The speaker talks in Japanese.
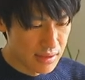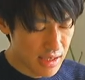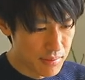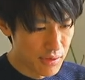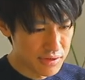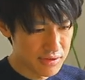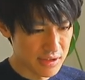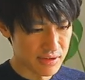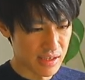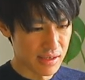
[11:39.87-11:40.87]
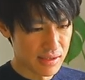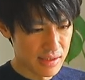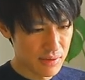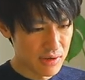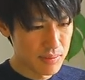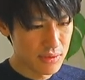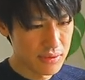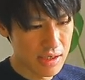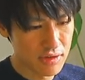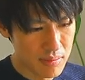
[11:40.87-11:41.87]
で、もう一つですね。で、これ
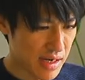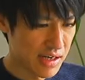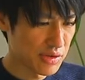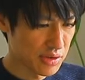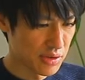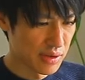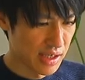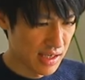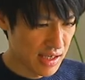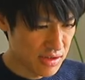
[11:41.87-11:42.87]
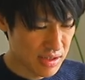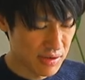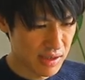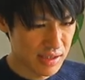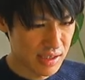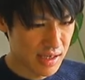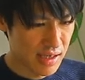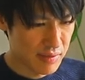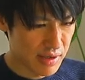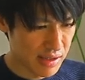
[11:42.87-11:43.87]
も、周りの人、編集者の方
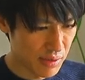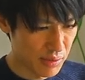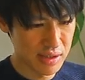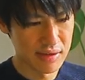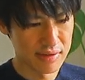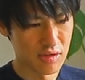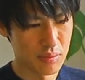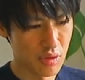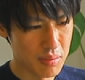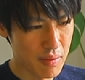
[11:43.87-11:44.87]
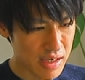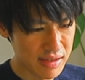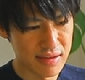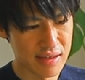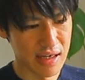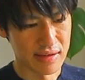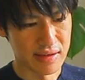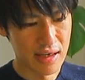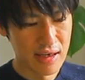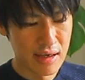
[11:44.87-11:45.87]
が言われていることなんですけども、まあ、ワニ先生がで
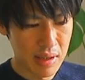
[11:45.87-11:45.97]
すね、